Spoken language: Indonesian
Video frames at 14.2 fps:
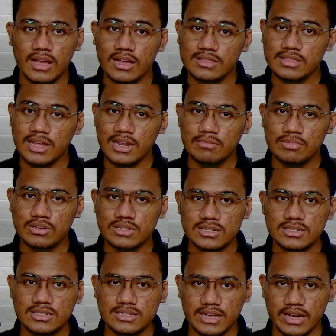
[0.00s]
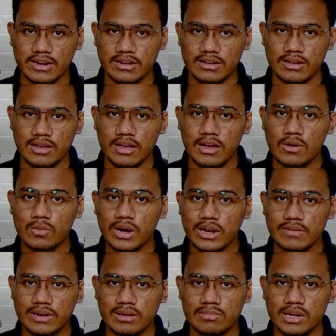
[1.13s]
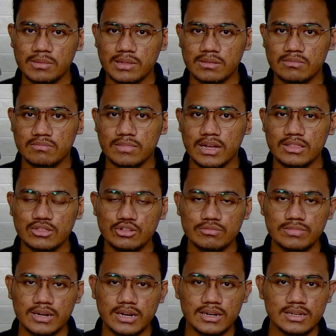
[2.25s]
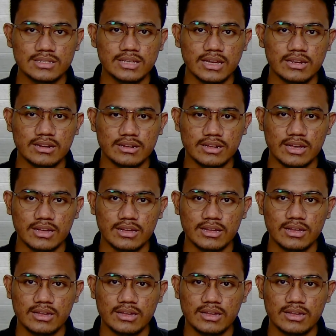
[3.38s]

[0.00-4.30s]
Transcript: Dalam proses desain, wireframe dapat membantu para desainernya